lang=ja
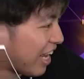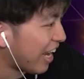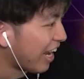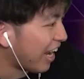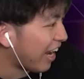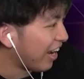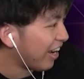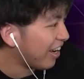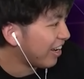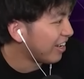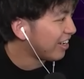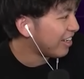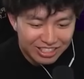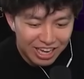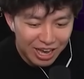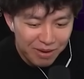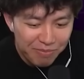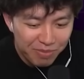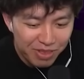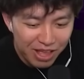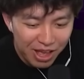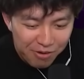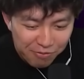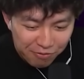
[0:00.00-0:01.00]
に
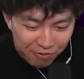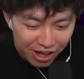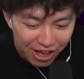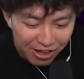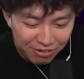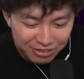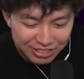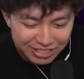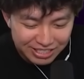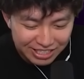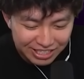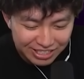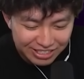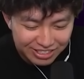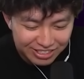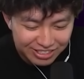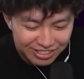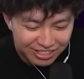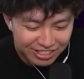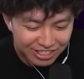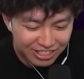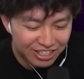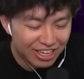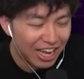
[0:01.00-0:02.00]
チャプター5
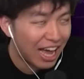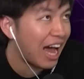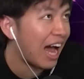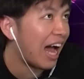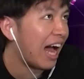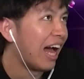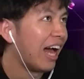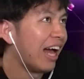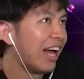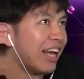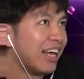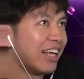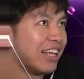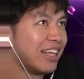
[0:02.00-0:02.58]
シーズン2が